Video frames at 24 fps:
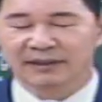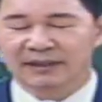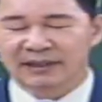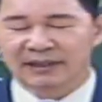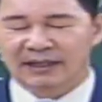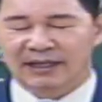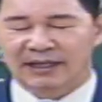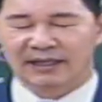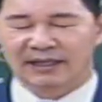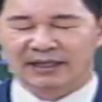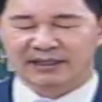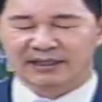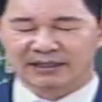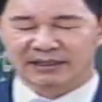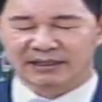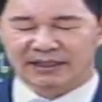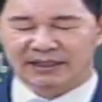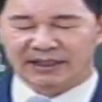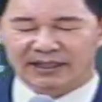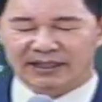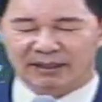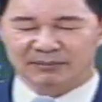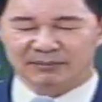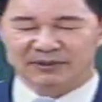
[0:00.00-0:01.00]

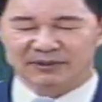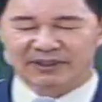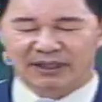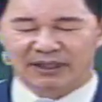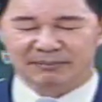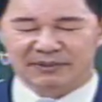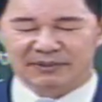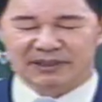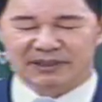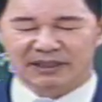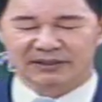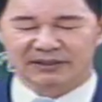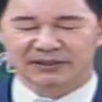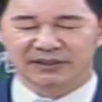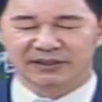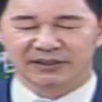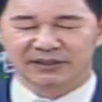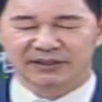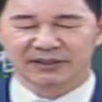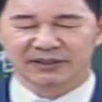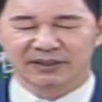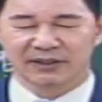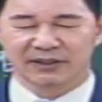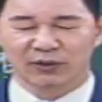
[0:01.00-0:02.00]
하나님께 감사합니다.
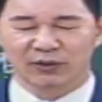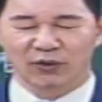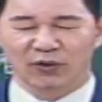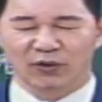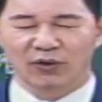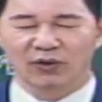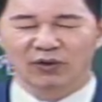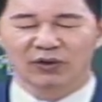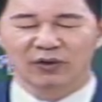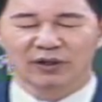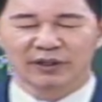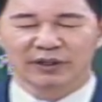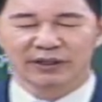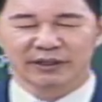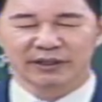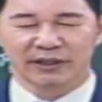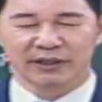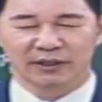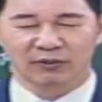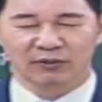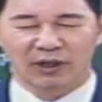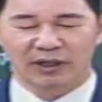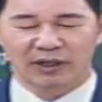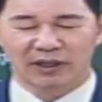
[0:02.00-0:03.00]
성령으로
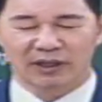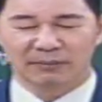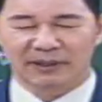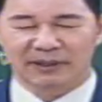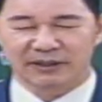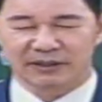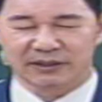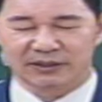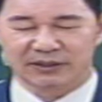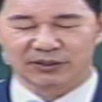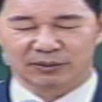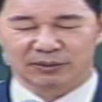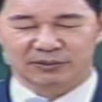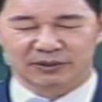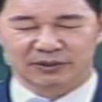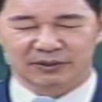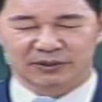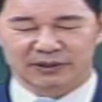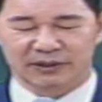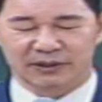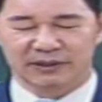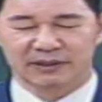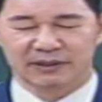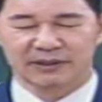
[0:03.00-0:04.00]
영광을
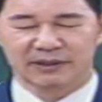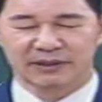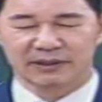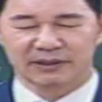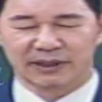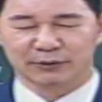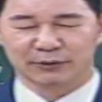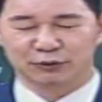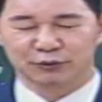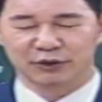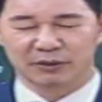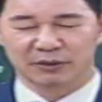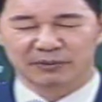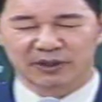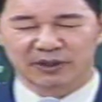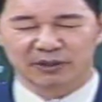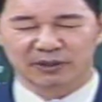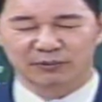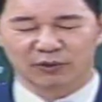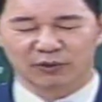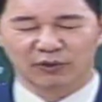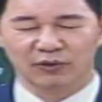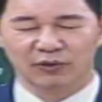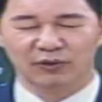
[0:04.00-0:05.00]
받으시옵소서. 예수님
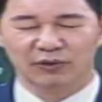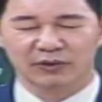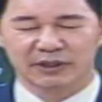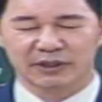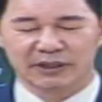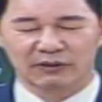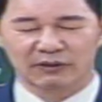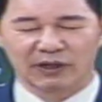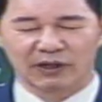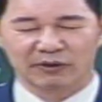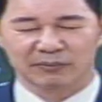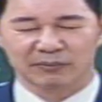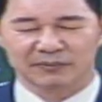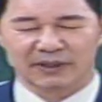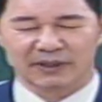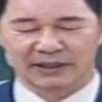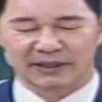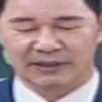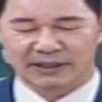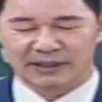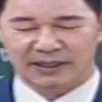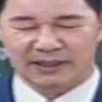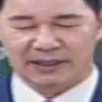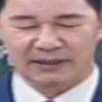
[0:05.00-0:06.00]
이름으로
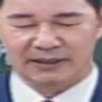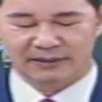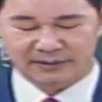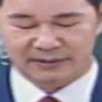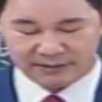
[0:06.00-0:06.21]
기도하옵나이다.